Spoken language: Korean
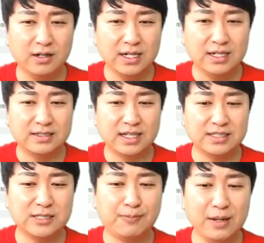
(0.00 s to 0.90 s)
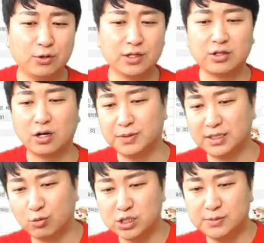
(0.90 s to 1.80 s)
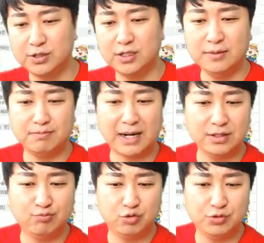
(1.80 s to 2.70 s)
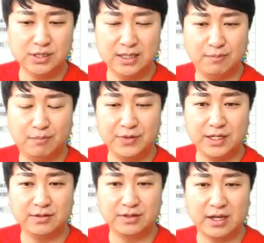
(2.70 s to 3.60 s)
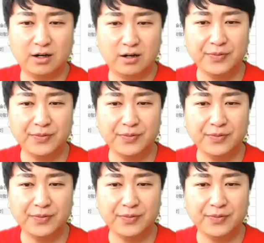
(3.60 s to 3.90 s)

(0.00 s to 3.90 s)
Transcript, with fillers: 일단 18번에서 밑에 보시면은 많은 부분이 있는데요.